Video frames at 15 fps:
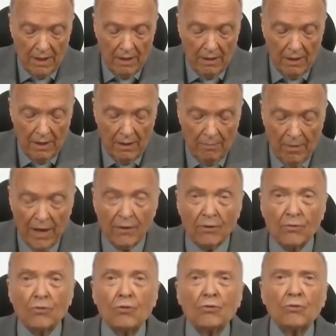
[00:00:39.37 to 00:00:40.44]
y dijo que
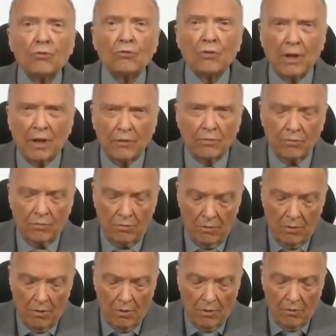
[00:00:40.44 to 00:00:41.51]
tanto Peña Nieto
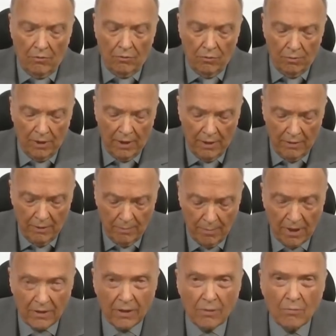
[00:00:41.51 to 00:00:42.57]
como Videgaray le
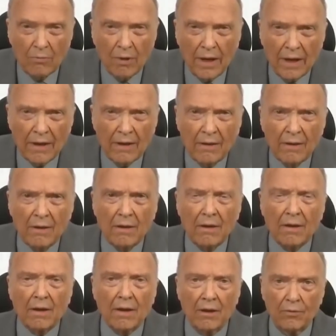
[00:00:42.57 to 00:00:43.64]
ordenaron entregar
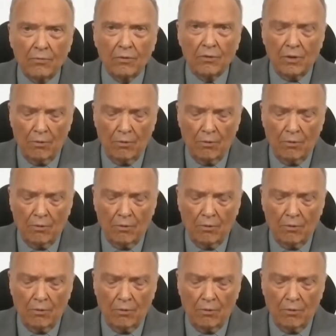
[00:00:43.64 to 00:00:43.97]
sobornos